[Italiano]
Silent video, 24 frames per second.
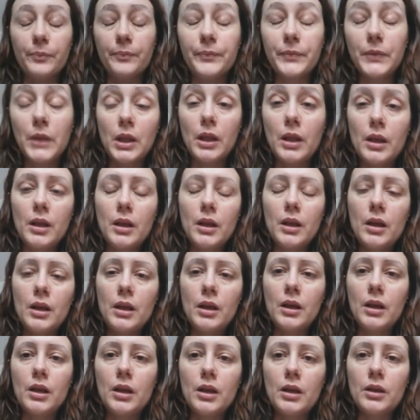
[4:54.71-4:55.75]
Niente, un
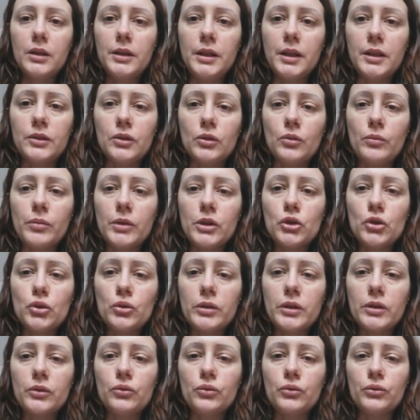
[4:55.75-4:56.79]
bacione a tutti e
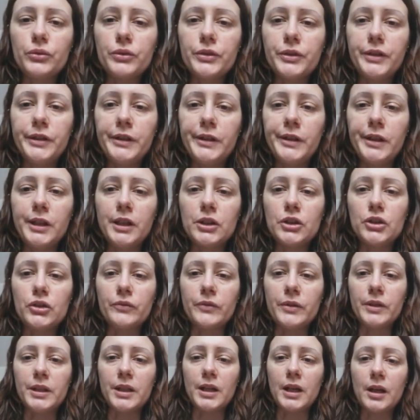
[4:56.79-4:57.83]
ci vediamo.
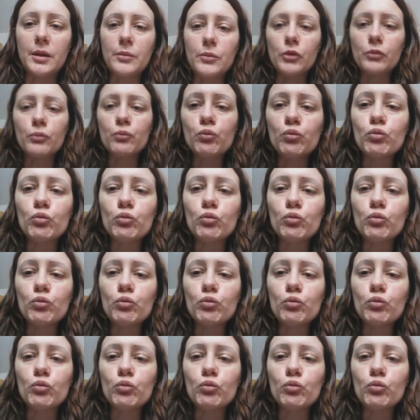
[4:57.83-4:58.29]
Mm.